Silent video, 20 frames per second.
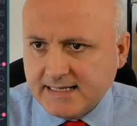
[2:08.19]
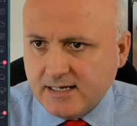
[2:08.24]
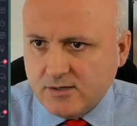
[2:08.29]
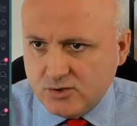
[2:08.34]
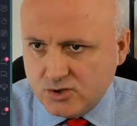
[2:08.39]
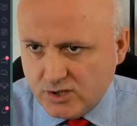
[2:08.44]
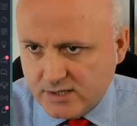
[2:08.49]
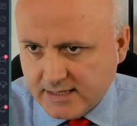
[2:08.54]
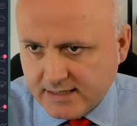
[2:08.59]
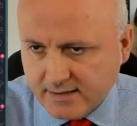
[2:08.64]
da
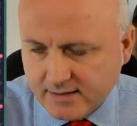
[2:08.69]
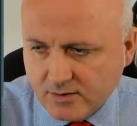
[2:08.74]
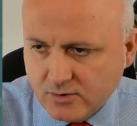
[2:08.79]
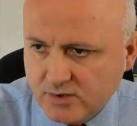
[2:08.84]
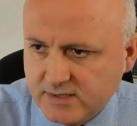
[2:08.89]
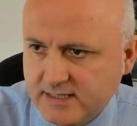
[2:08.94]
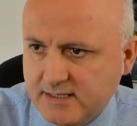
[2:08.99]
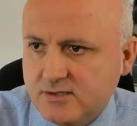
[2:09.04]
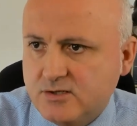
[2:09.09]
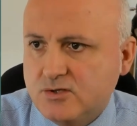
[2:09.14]
oggi, tra le altre
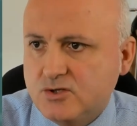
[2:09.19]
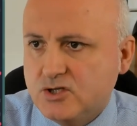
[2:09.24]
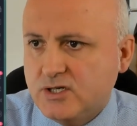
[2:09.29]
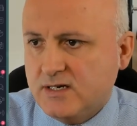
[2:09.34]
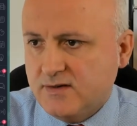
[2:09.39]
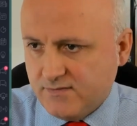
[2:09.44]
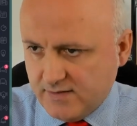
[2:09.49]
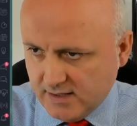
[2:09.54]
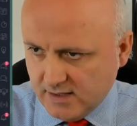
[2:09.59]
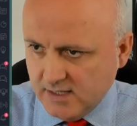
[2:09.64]
cose adesso
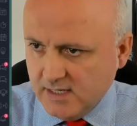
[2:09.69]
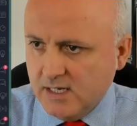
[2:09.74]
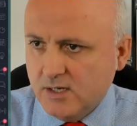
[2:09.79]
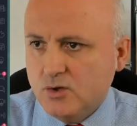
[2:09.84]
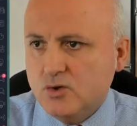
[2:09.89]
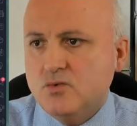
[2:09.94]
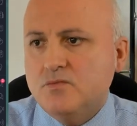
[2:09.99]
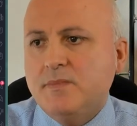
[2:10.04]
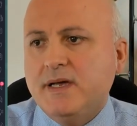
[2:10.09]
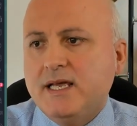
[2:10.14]
già fa
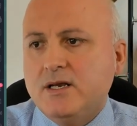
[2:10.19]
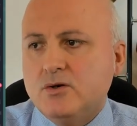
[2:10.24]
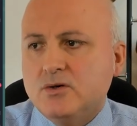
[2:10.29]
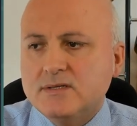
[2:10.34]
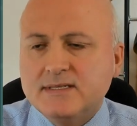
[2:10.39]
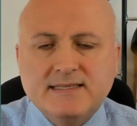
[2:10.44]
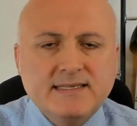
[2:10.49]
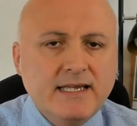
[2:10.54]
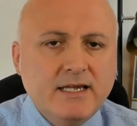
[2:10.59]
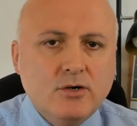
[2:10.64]
un meno
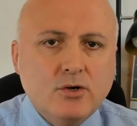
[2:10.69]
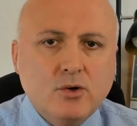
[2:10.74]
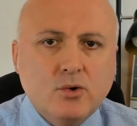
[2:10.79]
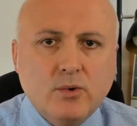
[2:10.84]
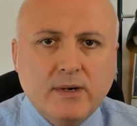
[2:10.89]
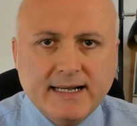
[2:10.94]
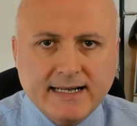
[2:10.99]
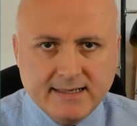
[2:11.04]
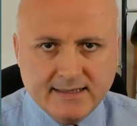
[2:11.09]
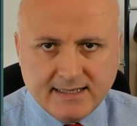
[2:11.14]

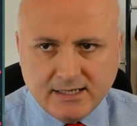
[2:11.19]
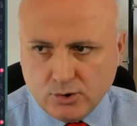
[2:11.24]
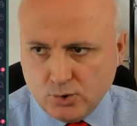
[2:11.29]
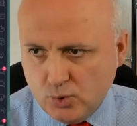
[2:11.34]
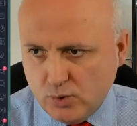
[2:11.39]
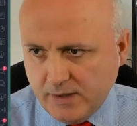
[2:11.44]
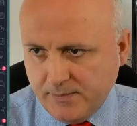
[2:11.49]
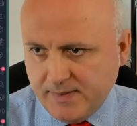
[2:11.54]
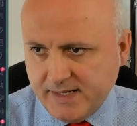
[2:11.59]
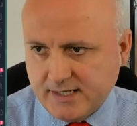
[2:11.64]

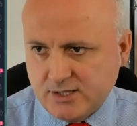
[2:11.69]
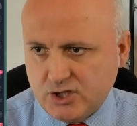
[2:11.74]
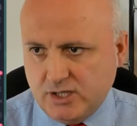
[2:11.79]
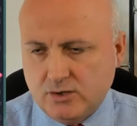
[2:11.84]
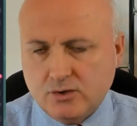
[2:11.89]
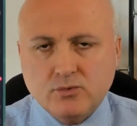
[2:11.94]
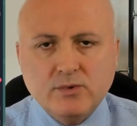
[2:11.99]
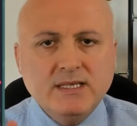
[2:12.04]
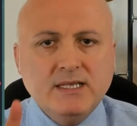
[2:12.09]
0,42%.